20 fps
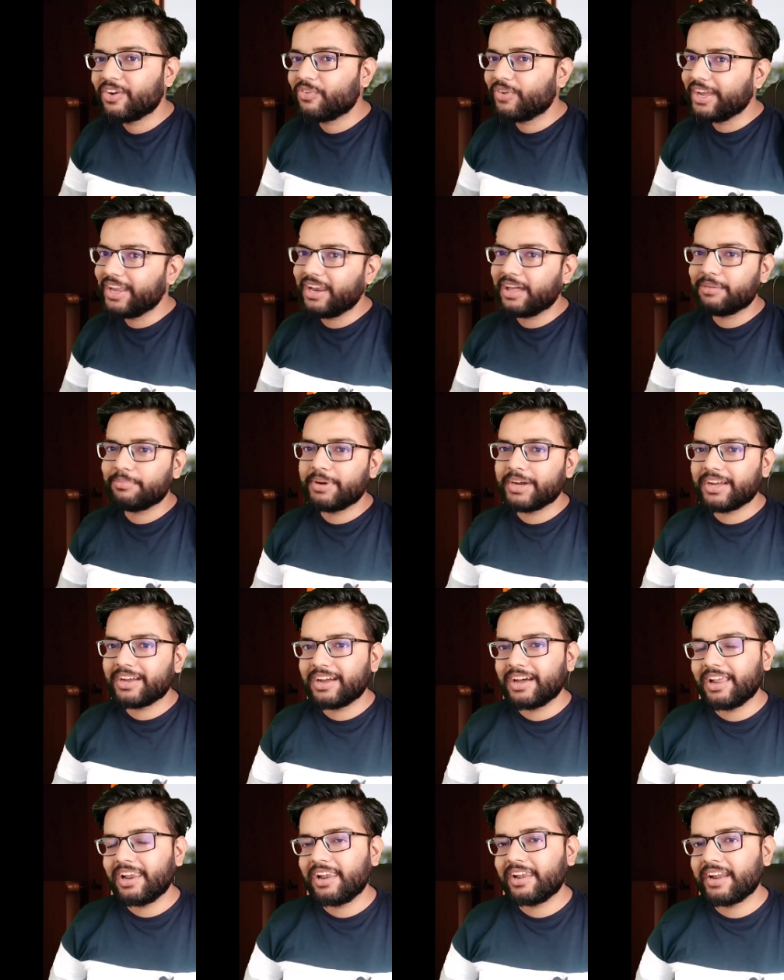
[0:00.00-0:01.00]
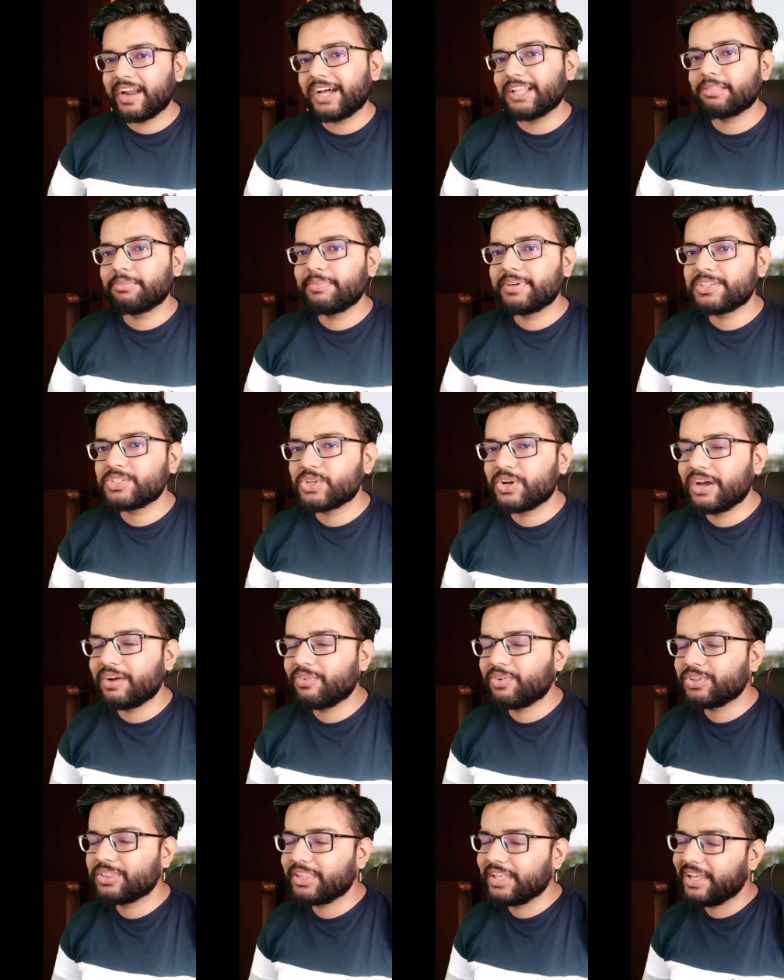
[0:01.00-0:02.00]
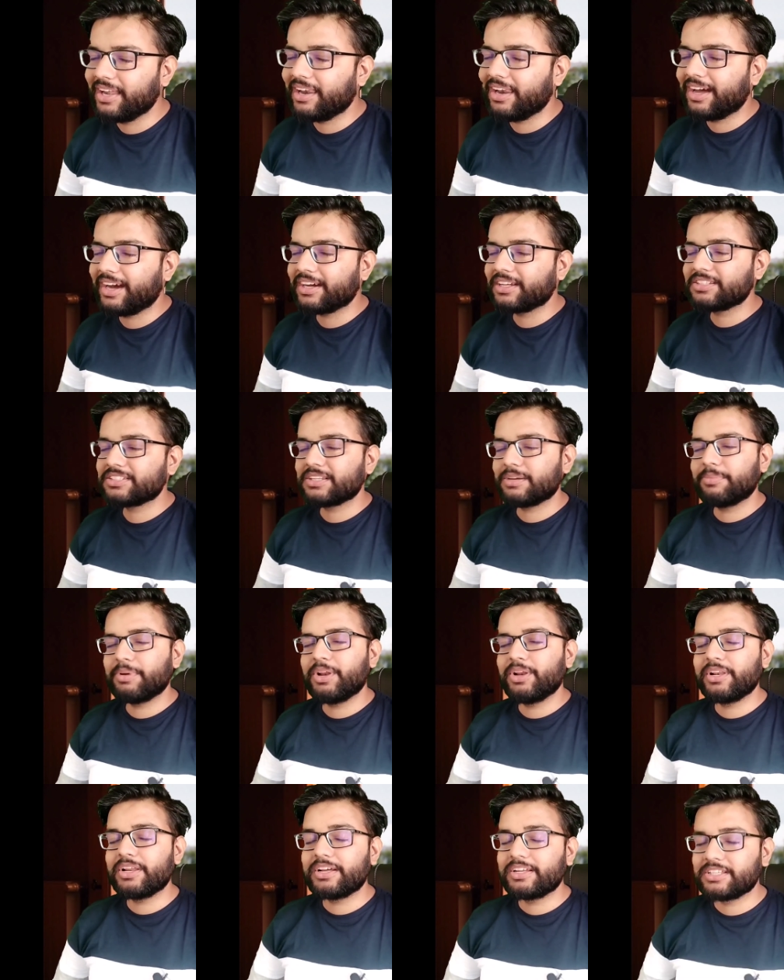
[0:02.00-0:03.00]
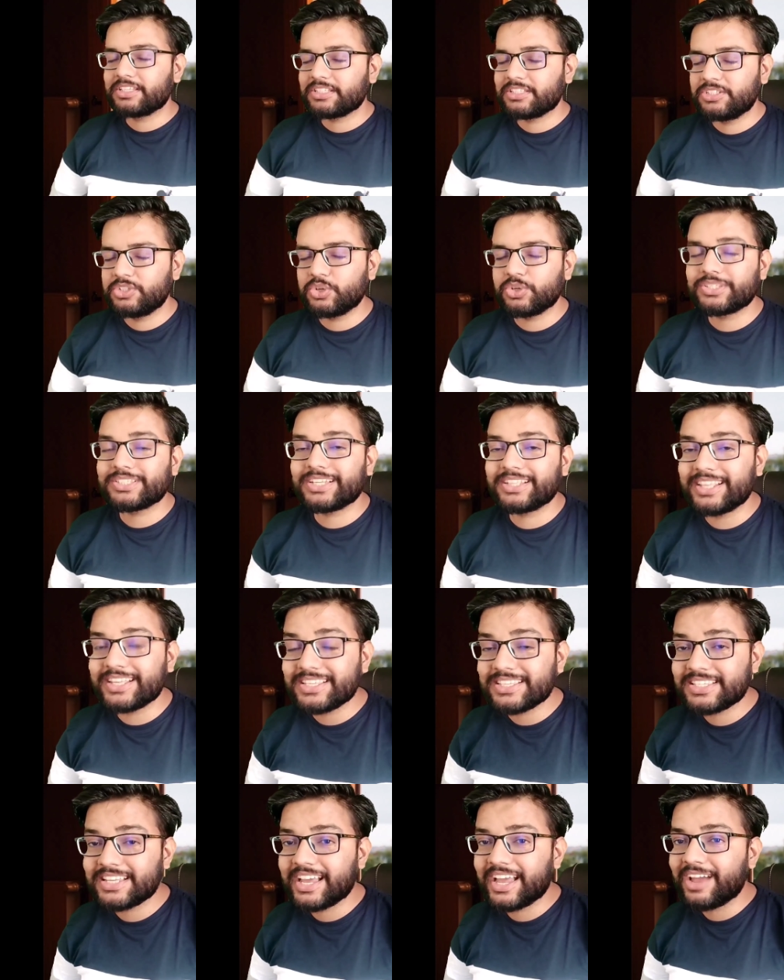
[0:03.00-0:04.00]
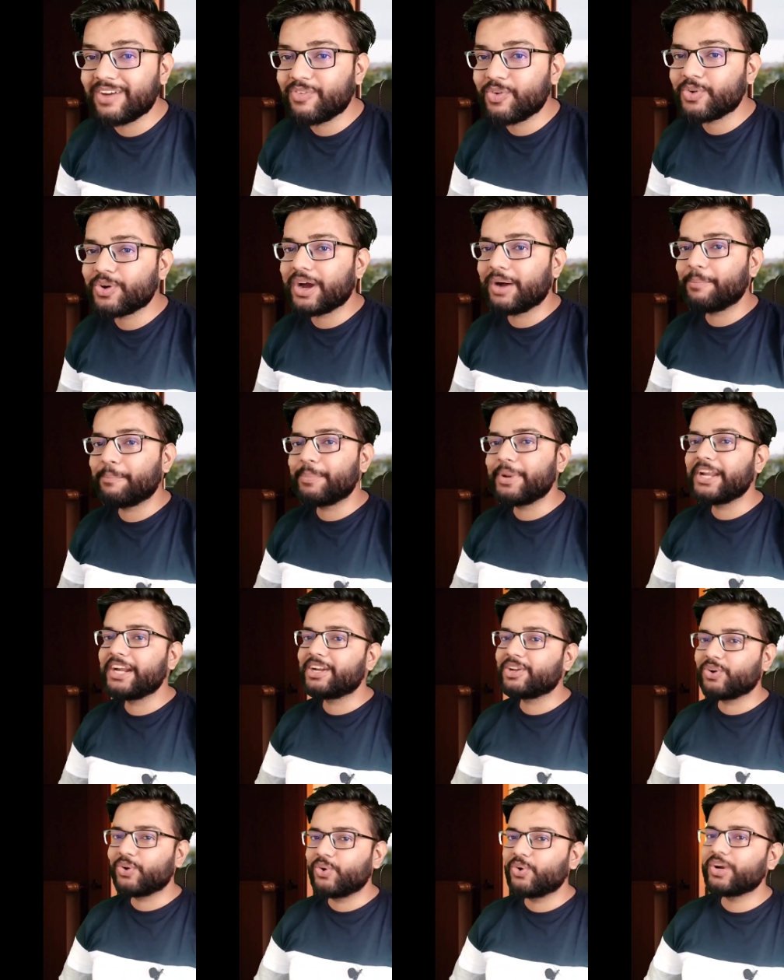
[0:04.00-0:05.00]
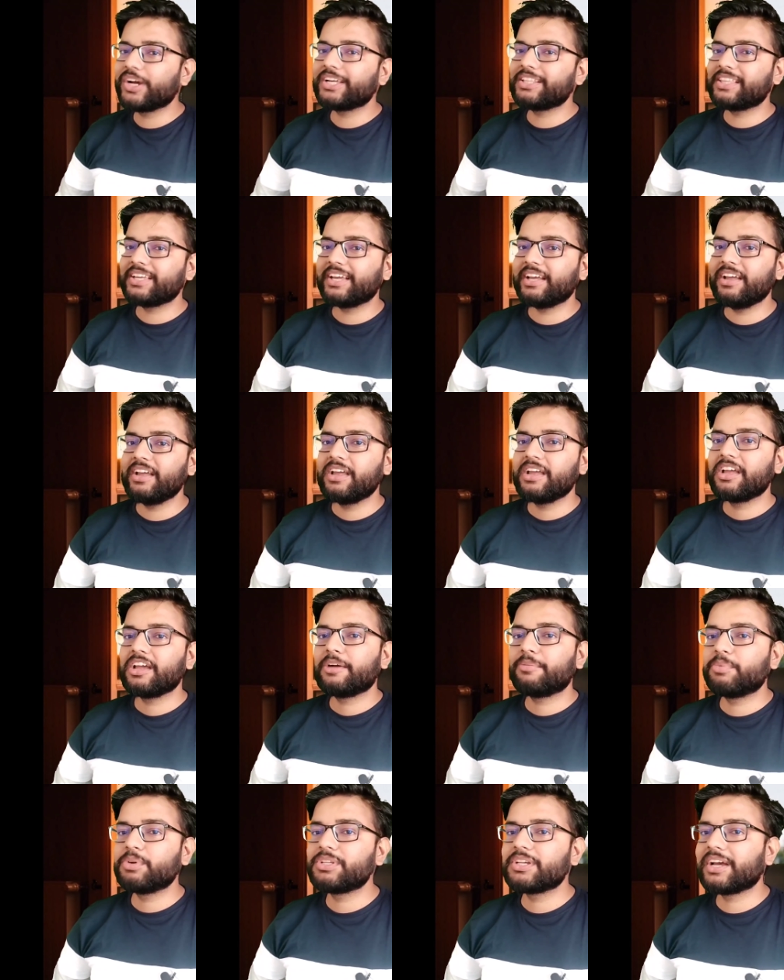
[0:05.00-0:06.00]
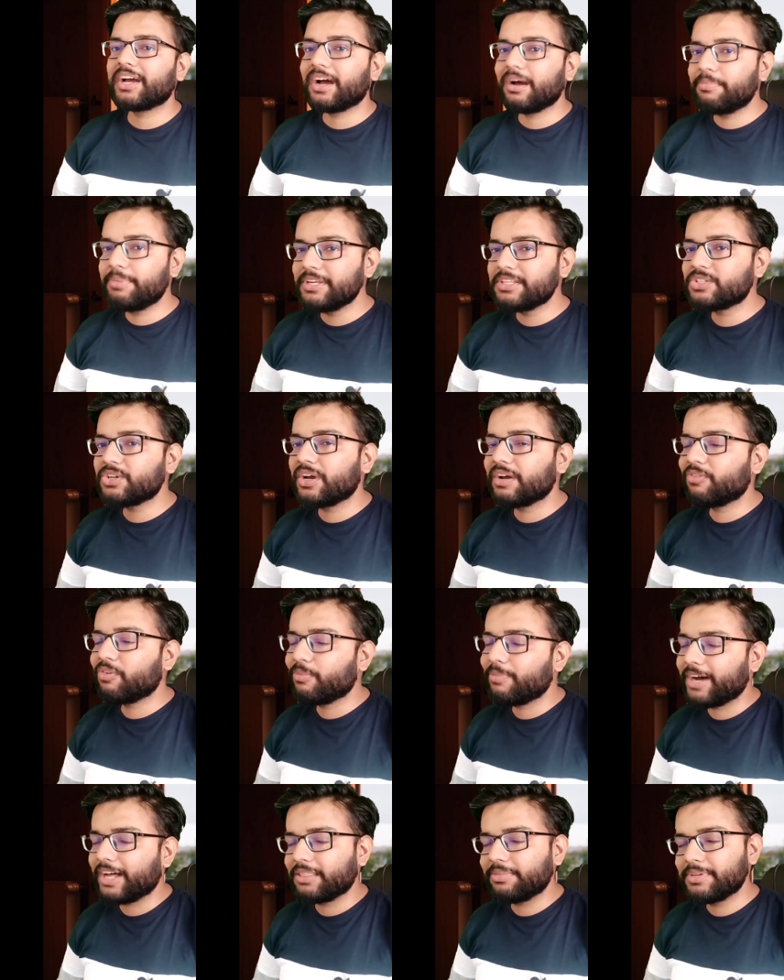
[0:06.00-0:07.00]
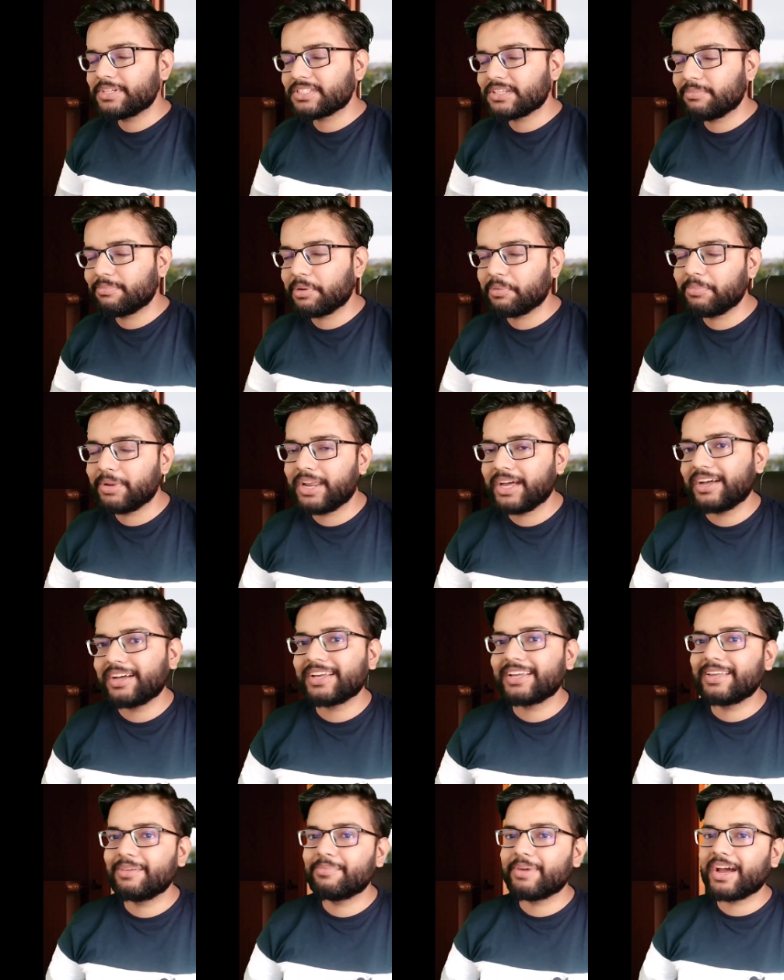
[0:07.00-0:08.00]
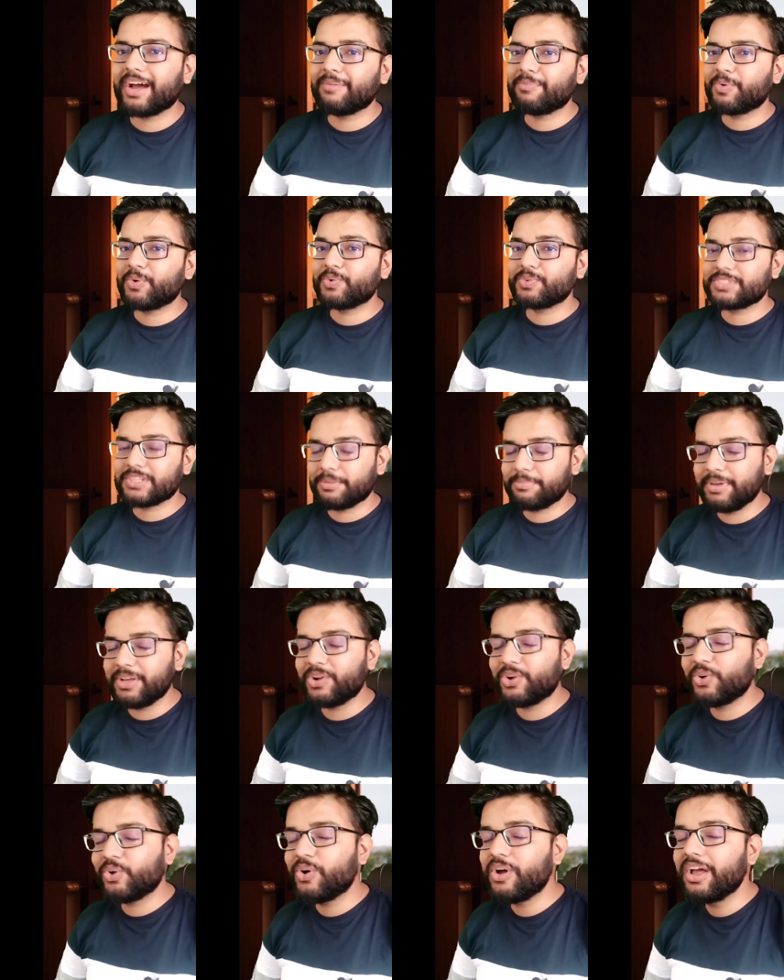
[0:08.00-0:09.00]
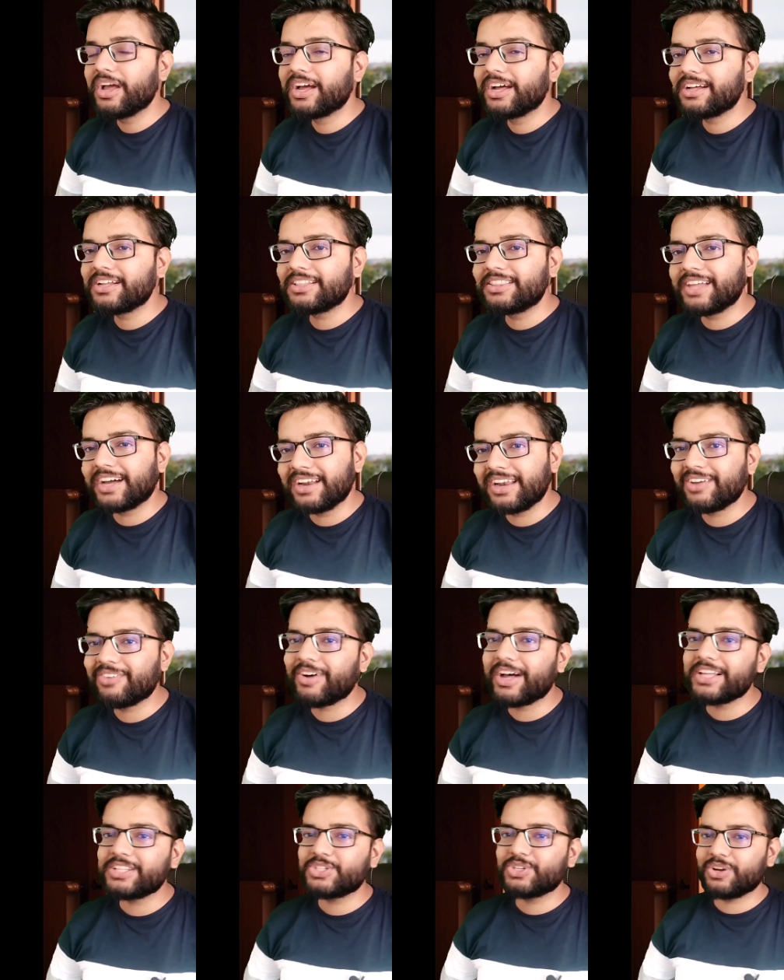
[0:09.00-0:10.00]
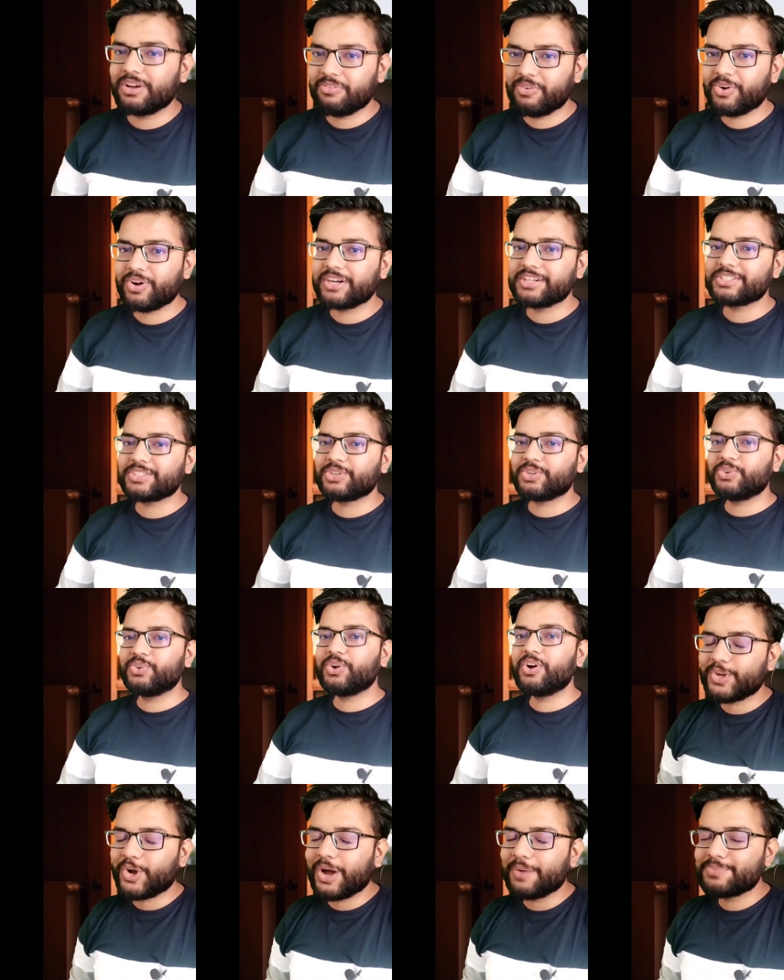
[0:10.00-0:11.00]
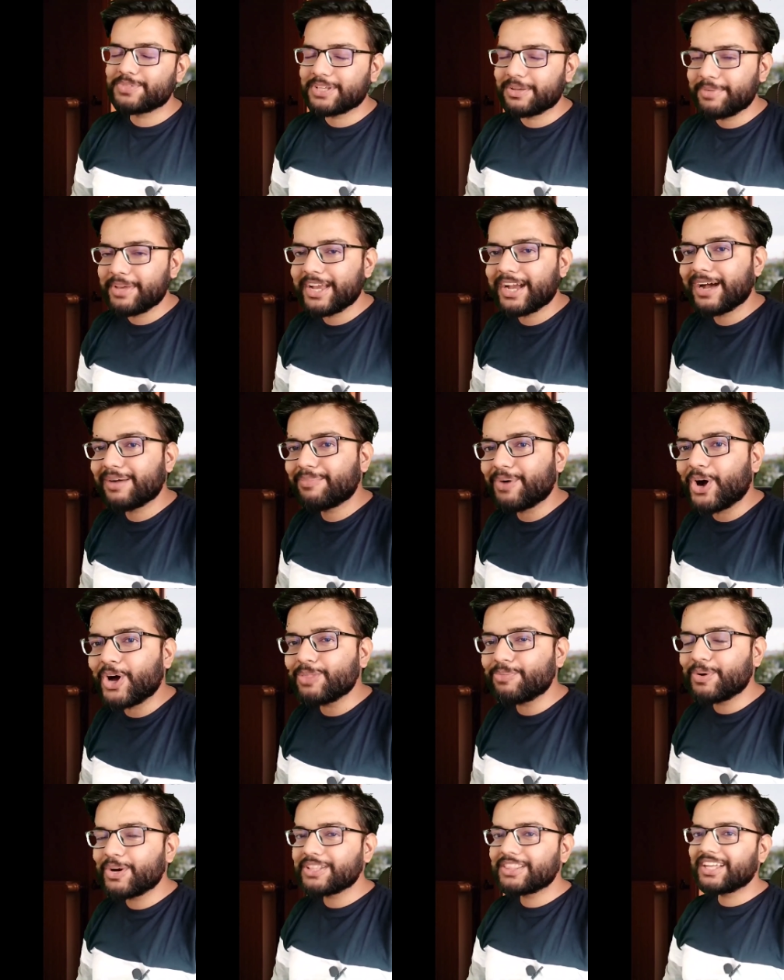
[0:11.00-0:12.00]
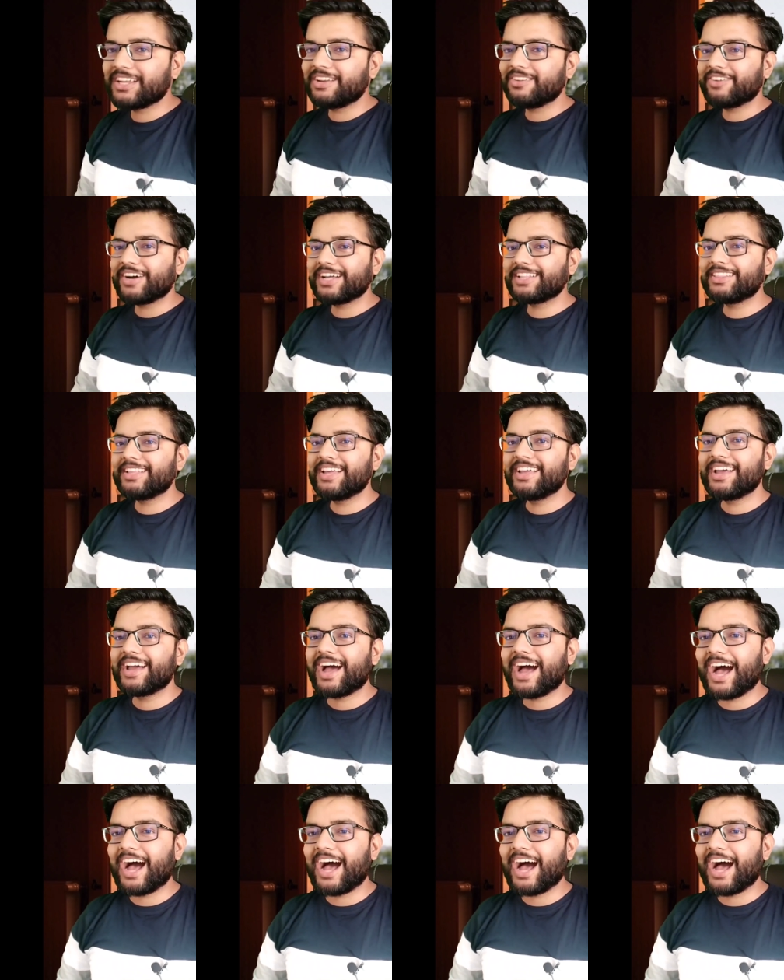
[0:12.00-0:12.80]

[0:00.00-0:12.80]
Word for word: वही लगभग कल रात में जो है वो तीन लाख सभी जो सदस्य हैं वो कंप्लीट हो गए थे मुझे अभी जो है वो बाद में समय मिला कि मैं आप सभी को धन्यवाद जो है वो कर सकूं तो आप सभी का बहुत बहुत धन्यवाद